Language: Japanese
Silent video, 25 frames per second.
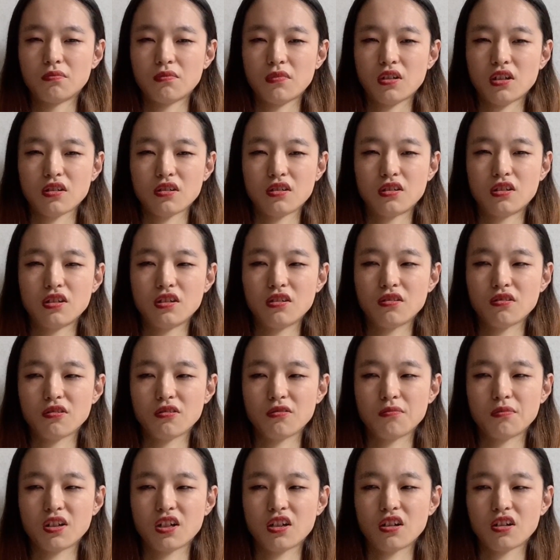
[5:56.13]
まあ、字の
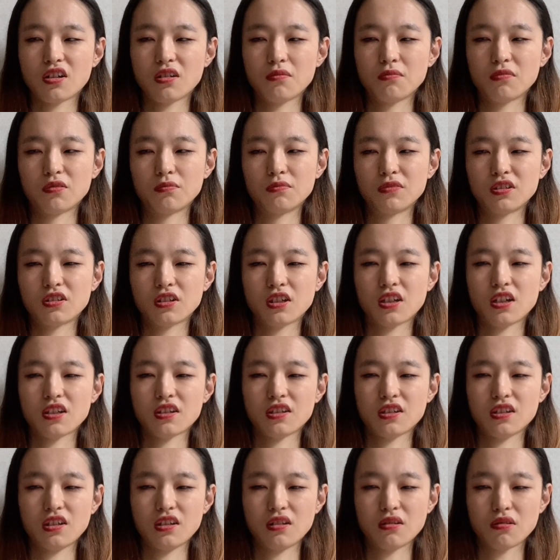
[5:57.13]
読み書きも難
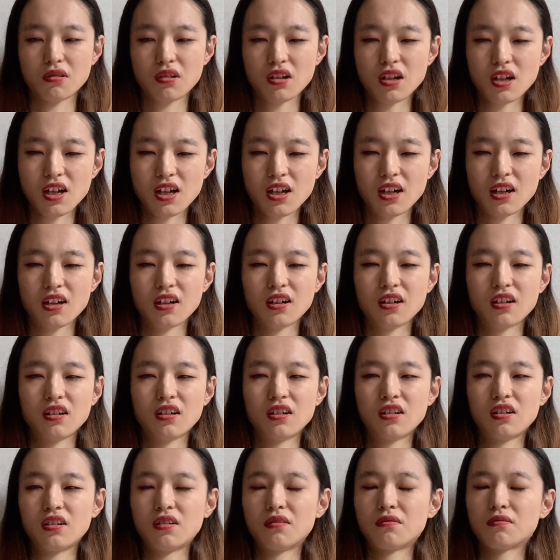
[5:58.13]
しいとか
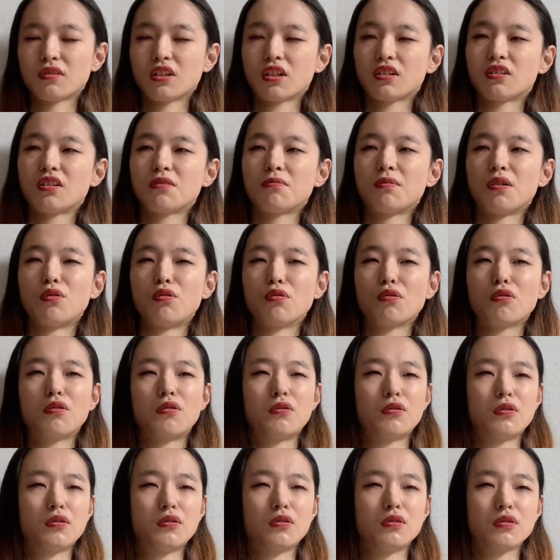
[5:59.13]
例えば歩
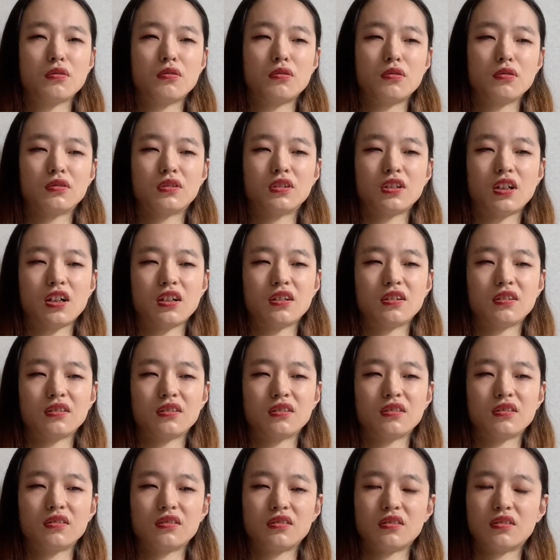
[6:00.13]
行困難
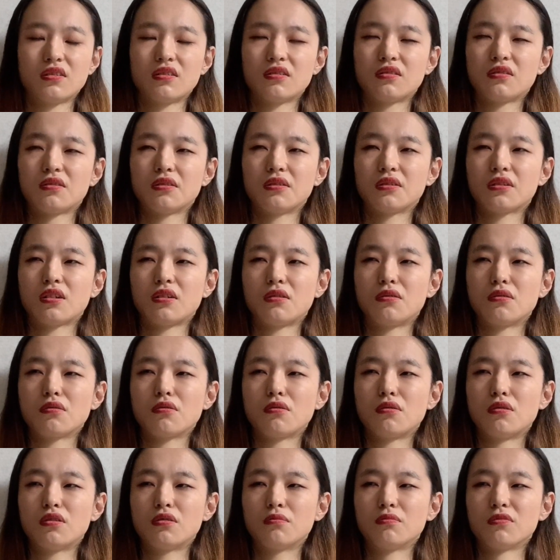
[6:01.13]
というか歩
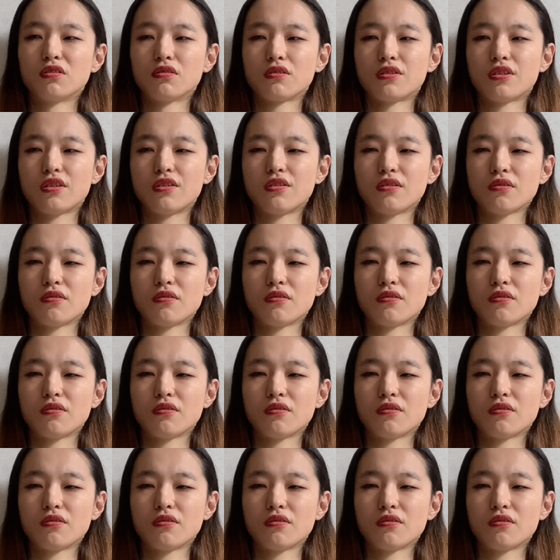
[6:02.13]
行も支